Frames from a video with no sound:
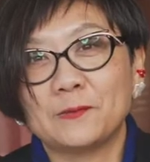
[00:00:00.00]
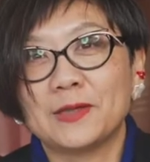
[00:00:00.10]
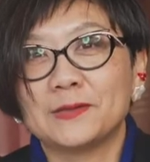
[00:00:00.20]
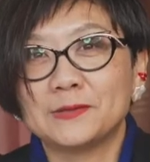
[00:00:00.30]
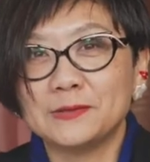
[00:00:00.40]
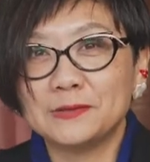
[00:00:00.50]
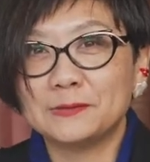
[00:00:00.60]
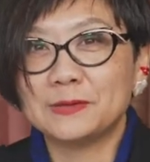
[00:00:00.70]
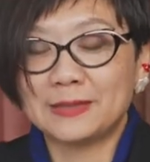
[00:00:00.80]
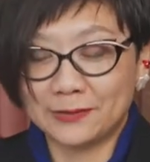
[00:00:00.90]
めぐる
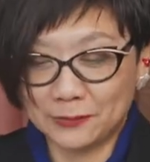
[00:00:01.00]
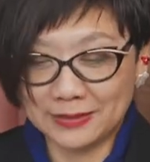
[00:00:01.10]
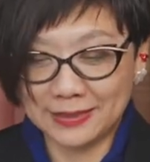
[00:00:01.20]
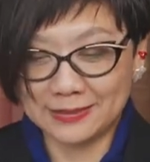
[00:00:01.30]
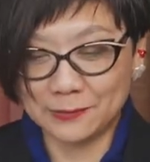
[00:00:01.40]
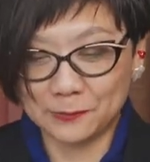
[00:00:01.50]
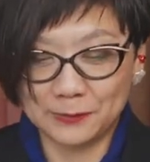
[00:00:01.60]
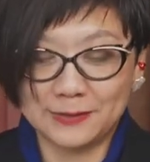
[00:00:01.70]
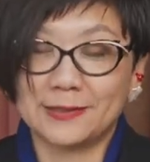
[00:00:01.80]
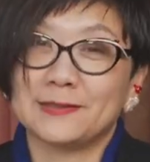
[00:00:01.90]
文化の政治を
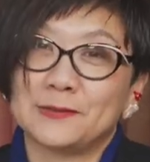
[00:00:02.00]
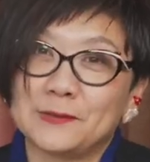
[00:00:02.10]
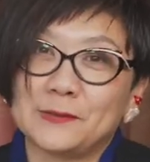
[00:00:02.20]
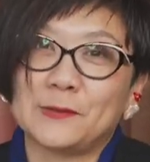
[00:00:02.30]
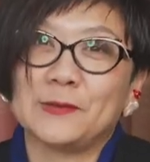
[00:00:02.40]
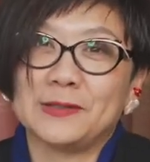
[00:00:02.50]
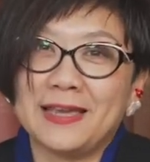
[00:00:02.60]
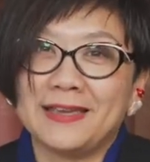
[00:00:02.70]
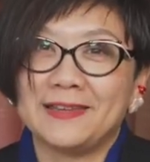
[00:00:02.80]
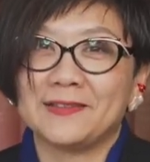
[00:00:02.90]
分析するというふう
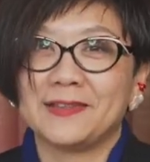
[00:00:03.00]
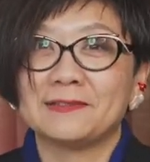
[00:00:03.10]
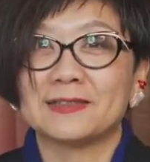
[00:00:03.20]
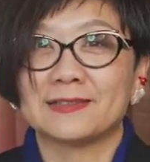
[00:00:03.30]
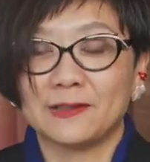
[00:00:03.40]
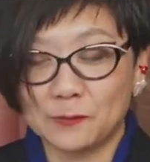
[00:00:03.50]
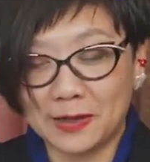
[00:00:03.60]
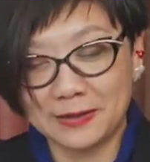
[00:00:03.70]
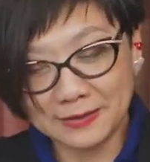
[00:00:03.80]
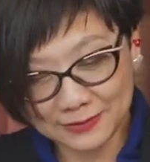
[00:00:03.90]
に言ってるんですけど、ま
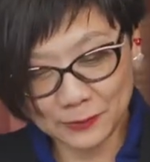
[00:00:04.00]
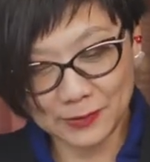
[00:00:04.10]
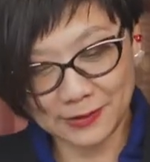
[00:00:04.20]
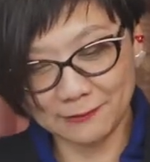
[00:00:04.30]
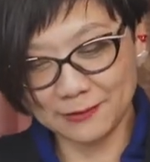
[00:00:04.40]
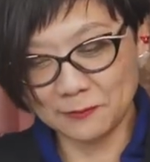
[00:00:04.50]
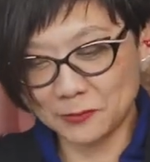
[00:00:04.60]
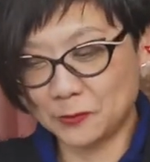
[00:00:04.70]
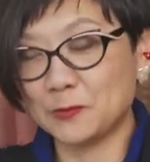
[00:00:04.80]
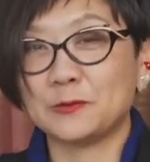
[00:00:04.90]
あ、それだけ言っても
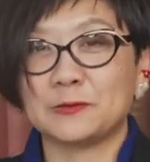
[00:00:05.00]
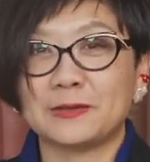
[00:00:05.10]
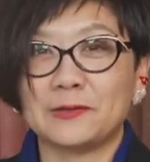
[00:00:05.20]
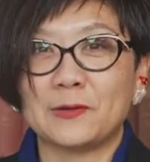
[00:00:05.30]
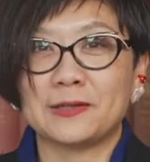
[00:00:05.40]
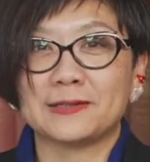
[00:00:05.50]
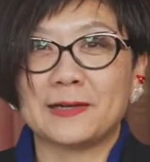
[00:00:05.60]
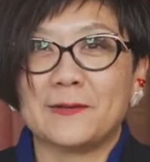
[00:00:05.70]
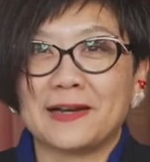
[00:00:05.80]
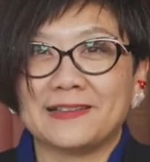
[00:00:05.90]
ちょっとよく何の話
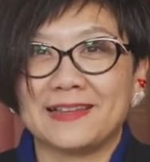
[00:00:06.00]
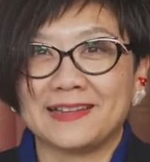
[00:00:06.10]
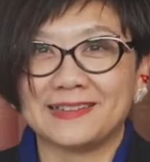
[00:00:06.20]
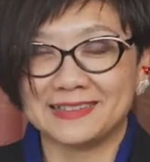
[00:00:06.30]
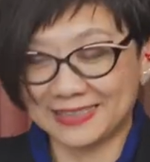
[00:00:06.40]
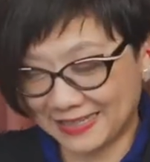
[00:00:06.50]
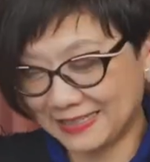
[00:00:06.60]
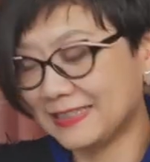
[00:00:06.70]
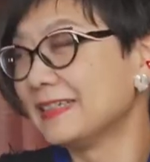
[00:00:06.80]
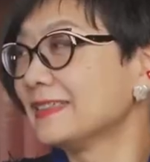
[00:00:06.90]
かわかんない感じが
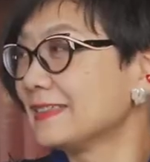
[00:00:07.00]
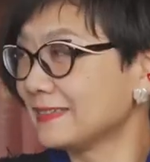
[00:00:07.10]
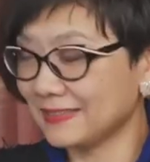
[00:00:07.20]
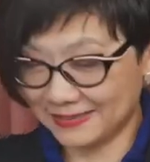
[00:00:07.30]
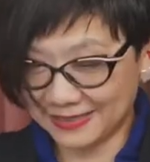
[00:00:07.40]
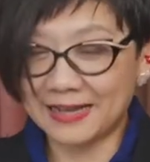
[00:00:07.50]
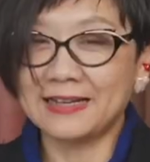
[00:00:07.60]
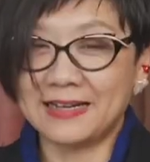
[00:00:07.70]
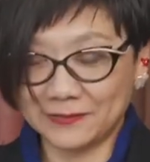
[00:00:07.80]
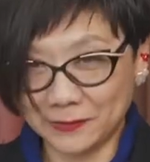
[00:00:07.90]
するんですが、
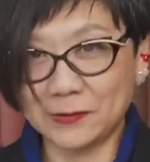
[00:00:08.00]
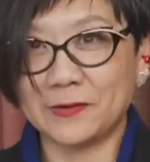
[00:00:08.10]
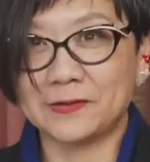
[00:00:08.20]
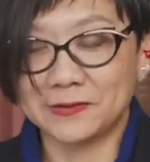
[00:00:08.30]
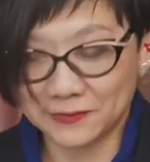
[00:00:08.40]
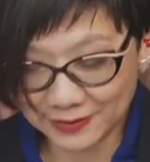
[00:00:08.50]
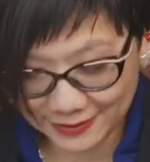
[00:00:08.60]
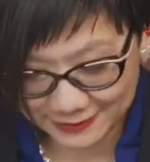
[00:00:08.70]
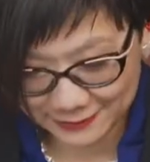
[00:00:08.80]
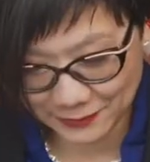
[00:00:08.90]
あの、今日はよろしくお願いい
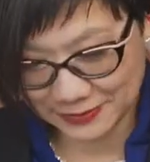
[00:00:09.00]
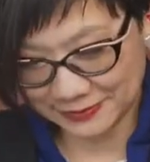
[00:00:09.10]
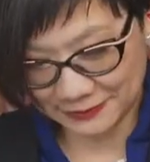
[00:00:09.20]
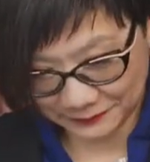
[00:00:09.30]
たします。はい、よ